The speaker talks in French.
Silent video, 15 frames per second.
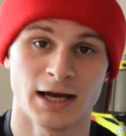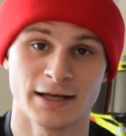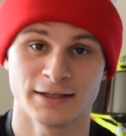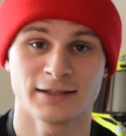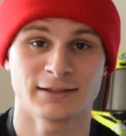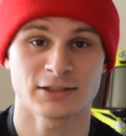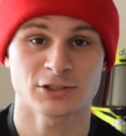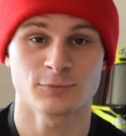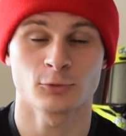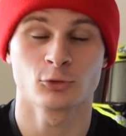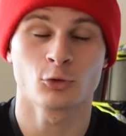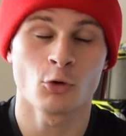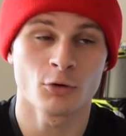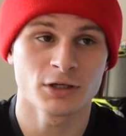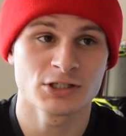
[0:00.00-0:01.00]
un attachement
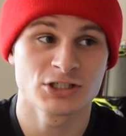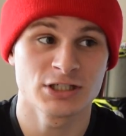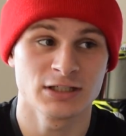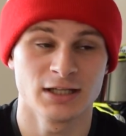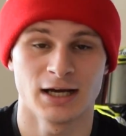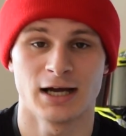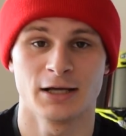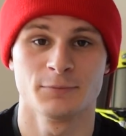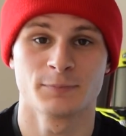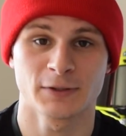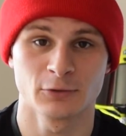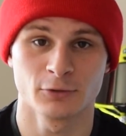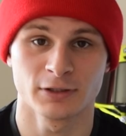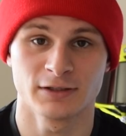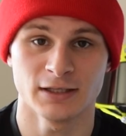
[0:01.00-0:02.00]
trop rigide à une
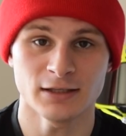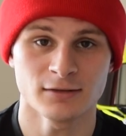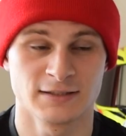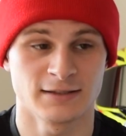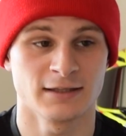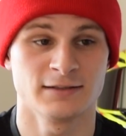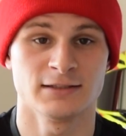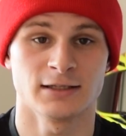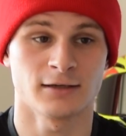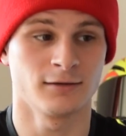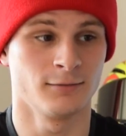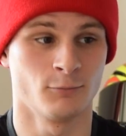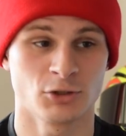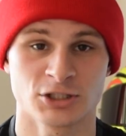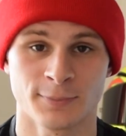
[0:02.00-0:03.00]
priorité, c'est-à-dire
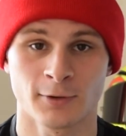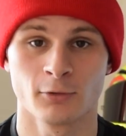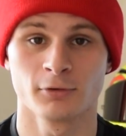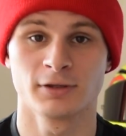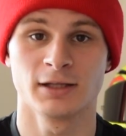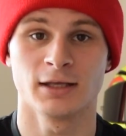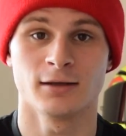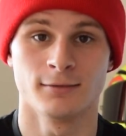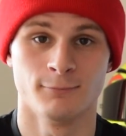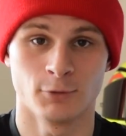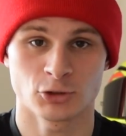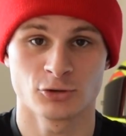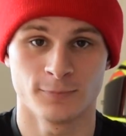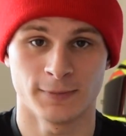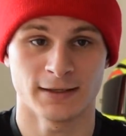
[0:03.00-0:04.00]
moi j'ai priorité, moi
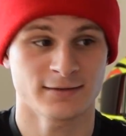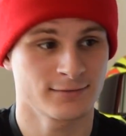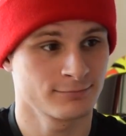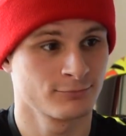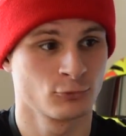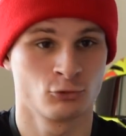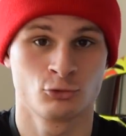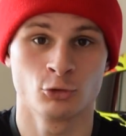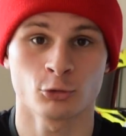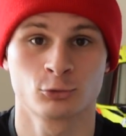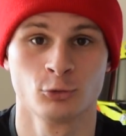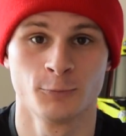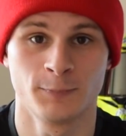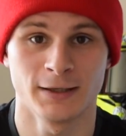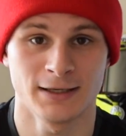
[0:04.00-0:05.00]
je passe,
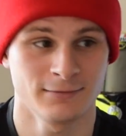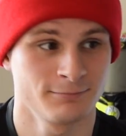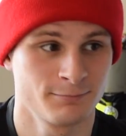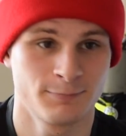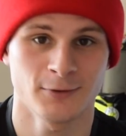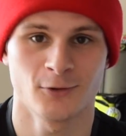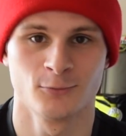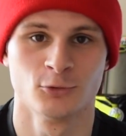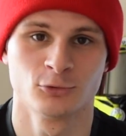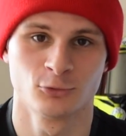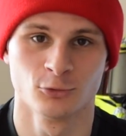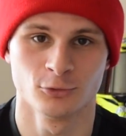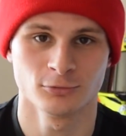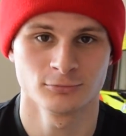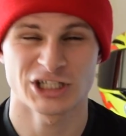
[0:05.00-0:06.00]
Surtout pas, pas en
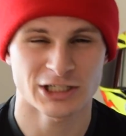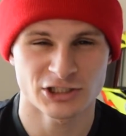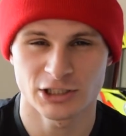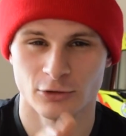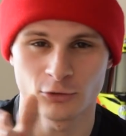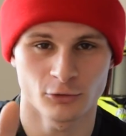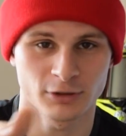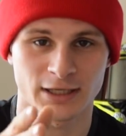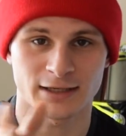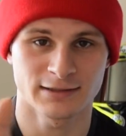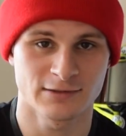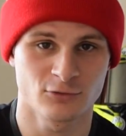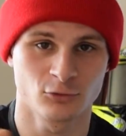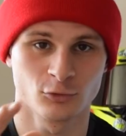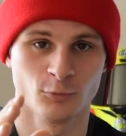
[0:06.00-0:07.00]
moto, cherchez le regard
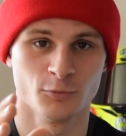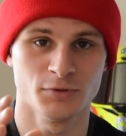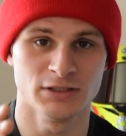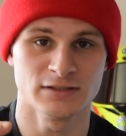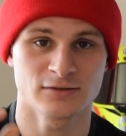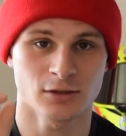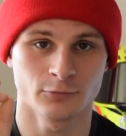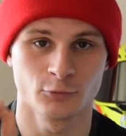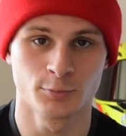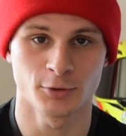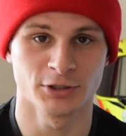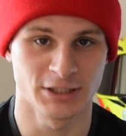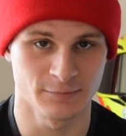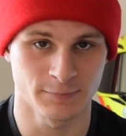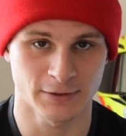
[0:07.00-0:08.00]
des automobilistes quand vous
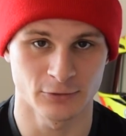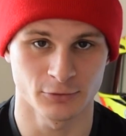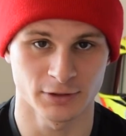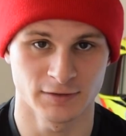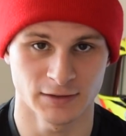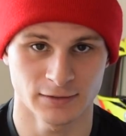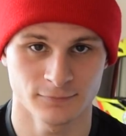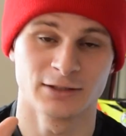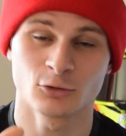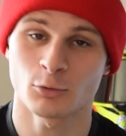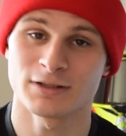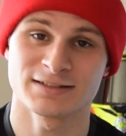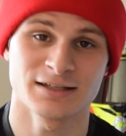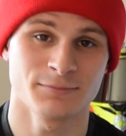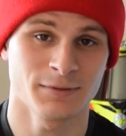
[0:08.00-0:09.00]
prenez une priorité. Et
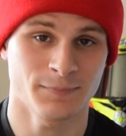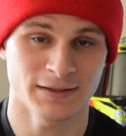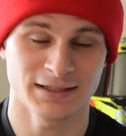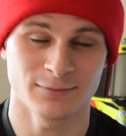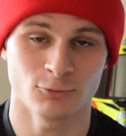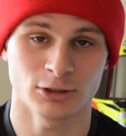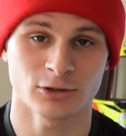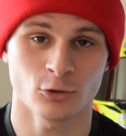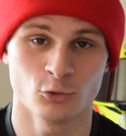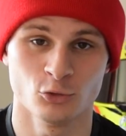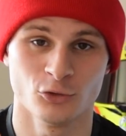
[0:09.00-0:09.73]
troisième et pas des moindres,